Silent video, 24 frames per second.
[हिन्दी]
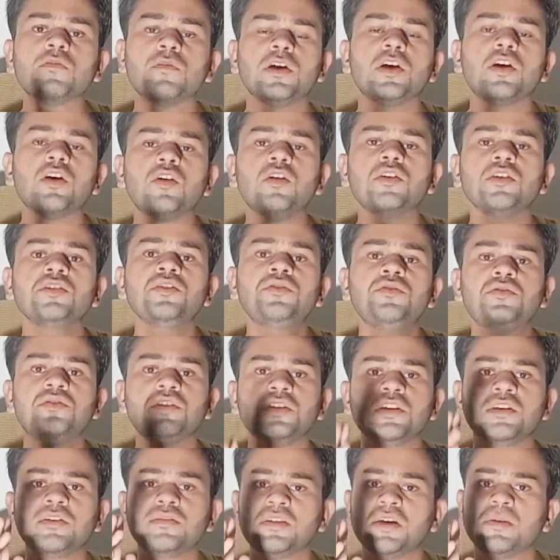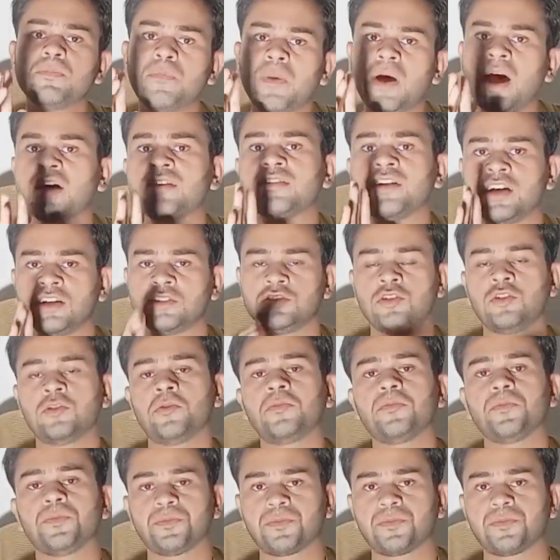हुए हो इस चीज़ से बाज आ जाओ